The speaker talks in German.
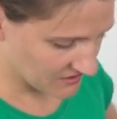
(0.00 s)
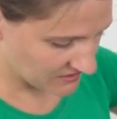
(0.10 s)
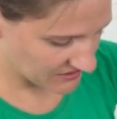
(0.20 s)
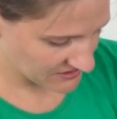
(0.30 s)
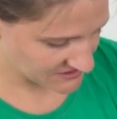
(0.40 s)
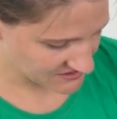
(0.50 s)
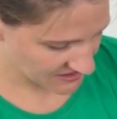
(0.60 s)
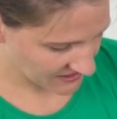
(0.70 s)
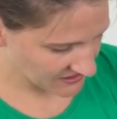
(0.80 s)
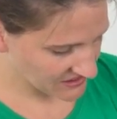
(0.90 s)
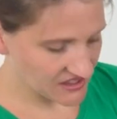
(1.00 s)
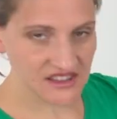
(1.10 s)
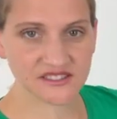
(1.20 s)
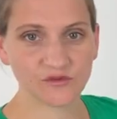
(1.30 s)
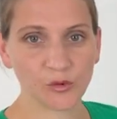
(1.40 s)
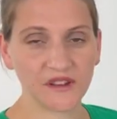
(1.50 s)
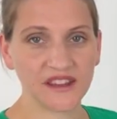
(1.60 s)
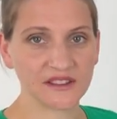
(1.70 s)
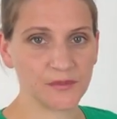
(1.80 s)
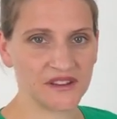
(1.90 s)
hier dieses eckige Kissen, wo man
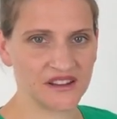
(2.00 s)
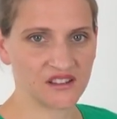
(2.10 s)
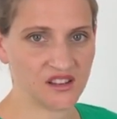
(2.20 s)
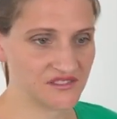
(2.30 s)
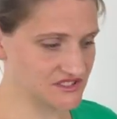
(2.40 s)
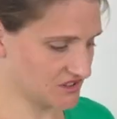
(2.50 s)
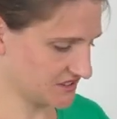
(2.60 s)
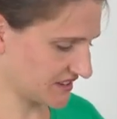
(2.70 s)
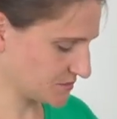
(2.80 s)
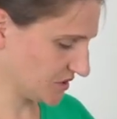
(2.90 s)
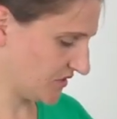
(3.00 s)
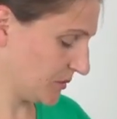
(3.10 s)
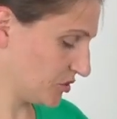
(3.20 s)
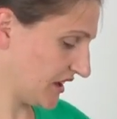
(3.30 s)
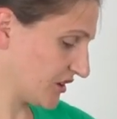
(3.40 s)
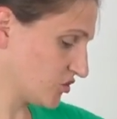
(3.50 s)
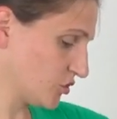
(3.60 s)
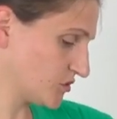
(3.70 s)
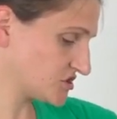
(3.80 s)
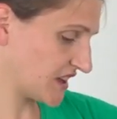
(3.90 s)
erstmal denkt, wie soll denn das bequem und
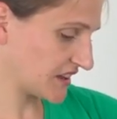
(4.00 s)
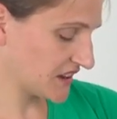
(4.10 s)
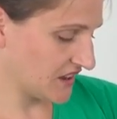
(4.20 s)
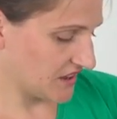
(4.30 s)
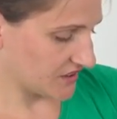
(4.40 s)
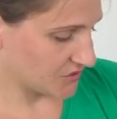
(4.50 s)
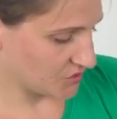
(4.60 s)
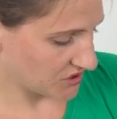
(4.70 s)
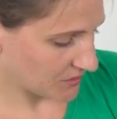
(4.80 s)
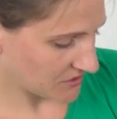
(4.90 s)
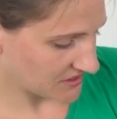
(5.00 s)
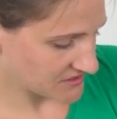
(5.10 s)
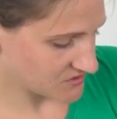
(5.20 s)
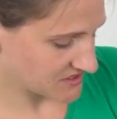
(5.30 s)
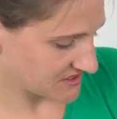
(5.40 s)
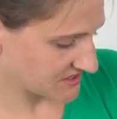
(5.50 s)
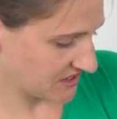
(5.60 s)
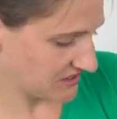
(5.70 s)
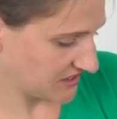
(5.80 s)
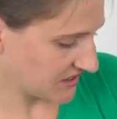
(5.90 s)
ergonomisch sein? Es führt aber dazu, dass das
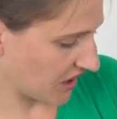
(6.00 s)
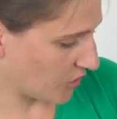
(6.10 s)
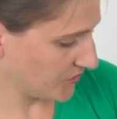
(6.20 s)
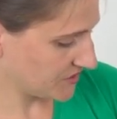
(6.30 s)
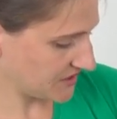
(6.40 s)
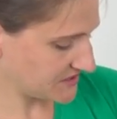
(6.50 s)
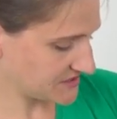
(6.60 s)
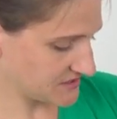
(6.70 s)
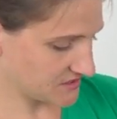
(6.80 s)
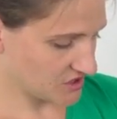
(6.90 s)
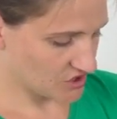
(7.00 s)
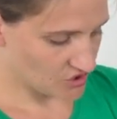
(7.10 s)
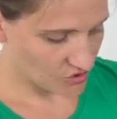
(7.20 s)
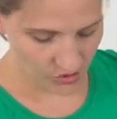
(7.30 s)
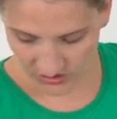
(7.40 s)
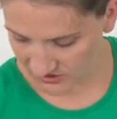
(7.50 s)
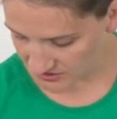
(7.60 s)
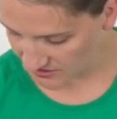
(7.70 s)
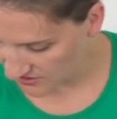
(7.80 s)
Kind hier drauf sitzt und